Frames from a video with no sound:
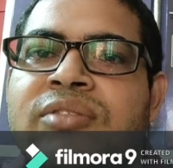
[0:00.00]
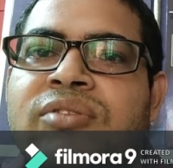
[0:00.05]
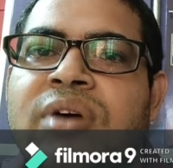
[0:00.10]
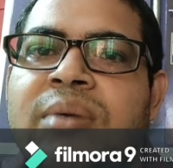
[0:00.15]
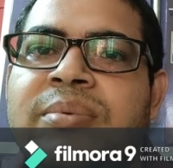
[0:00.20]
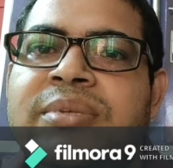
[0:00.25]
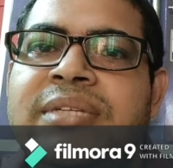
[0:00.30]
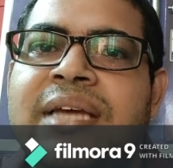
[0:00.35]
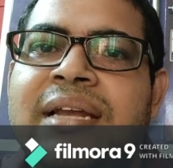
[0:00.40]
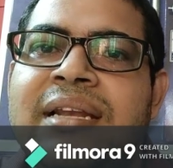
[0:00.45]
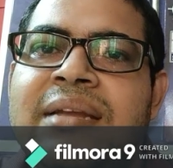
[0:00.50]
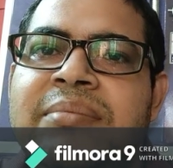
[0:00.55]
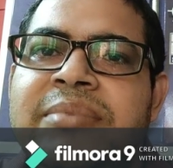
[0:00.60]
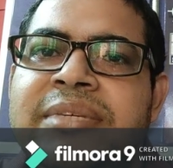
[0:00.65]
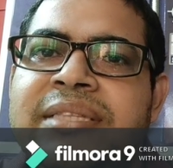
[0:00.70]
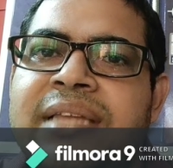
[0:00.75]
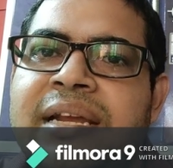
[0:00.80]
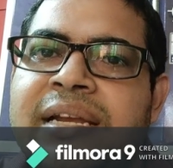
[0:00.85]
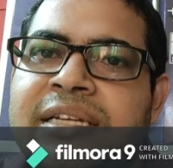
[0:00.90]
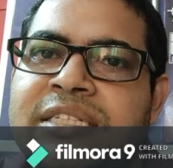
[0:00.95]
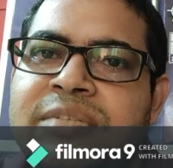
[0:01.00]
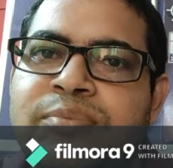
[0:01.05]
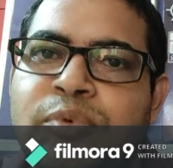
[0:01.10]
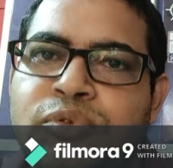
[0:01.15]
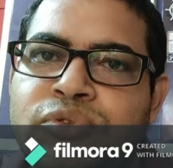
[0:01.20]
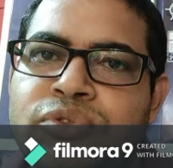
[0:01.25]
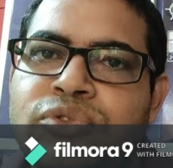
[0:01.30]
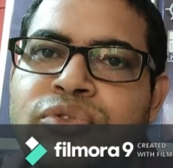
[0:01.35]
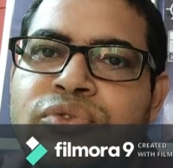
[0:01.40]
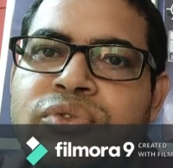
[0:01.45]
তো আমি জানলাম কি তার কাছে
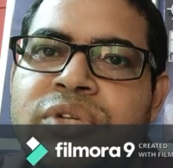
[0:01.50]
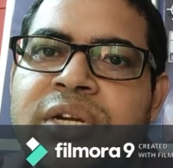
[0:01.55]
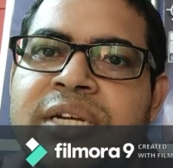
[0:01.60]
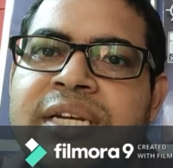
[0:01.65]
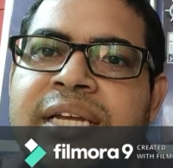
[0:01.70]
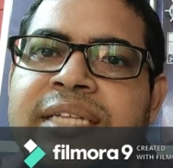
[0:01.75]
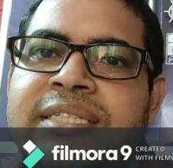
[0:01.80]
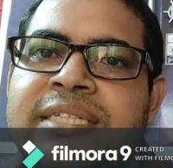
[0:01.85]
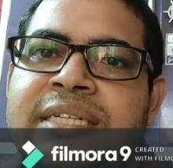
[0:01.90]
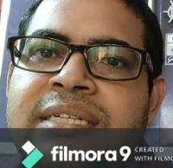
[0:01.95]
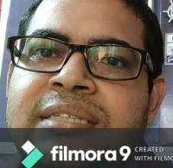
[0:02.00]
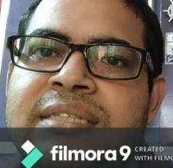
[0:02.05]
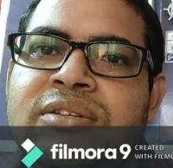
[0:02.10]
প্রচুর স্টুডেন্ট আছে